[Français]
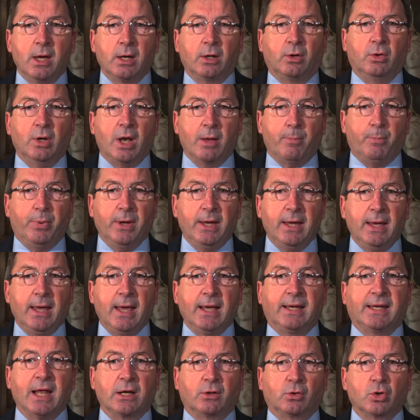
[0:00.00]
que la paix
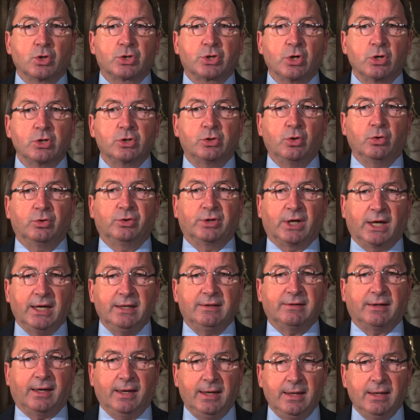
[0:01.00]
est quelque chose de très
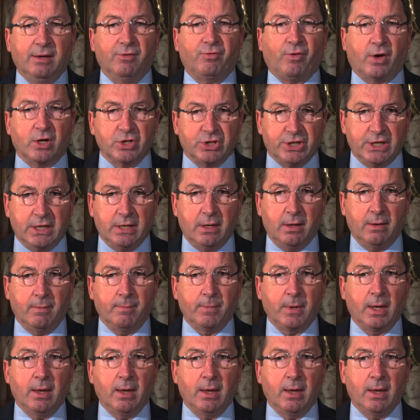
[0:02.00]
très fragile.